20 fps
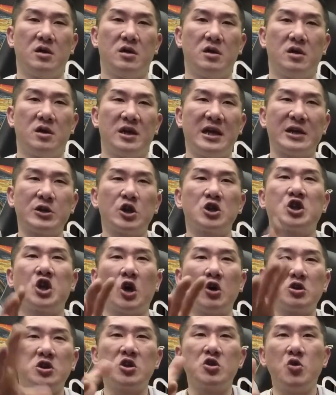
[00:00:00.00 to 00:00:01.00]
人家说
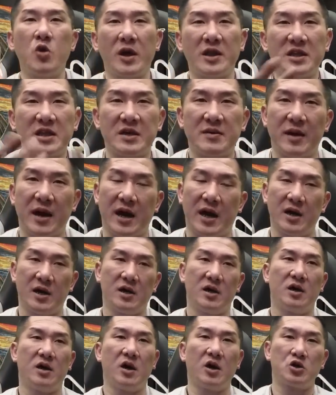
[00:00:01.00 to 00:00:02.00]
球是圆的嘛，
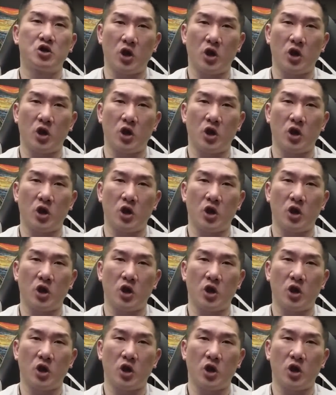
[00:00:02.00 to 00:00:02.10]
哦，